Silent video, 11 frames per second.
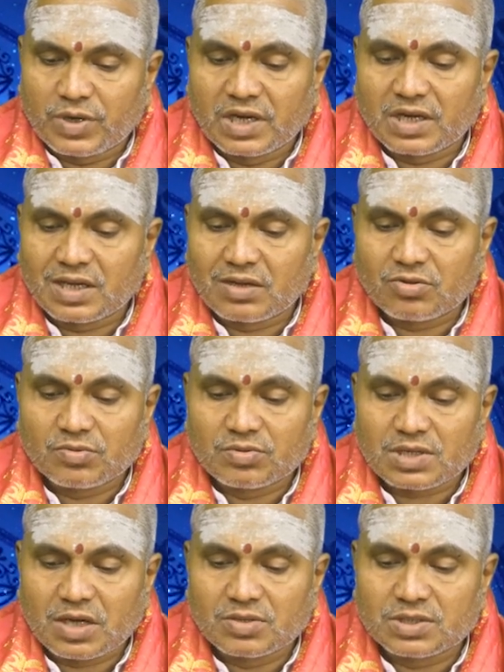పన్నెండు గంటల ఇరవై తొమ్మిది
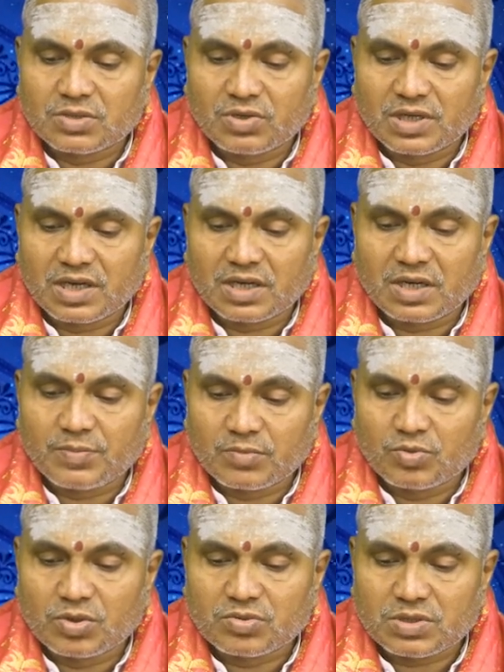నిమిషాల నుంచి ఒంటి గంట
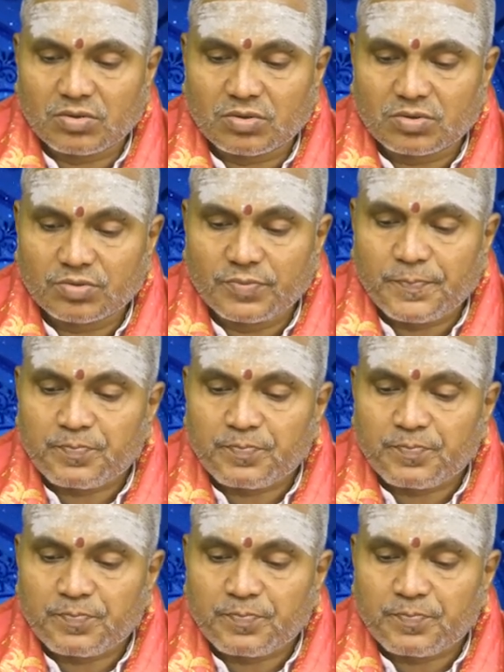పదమూడు నిమిషాల వరకు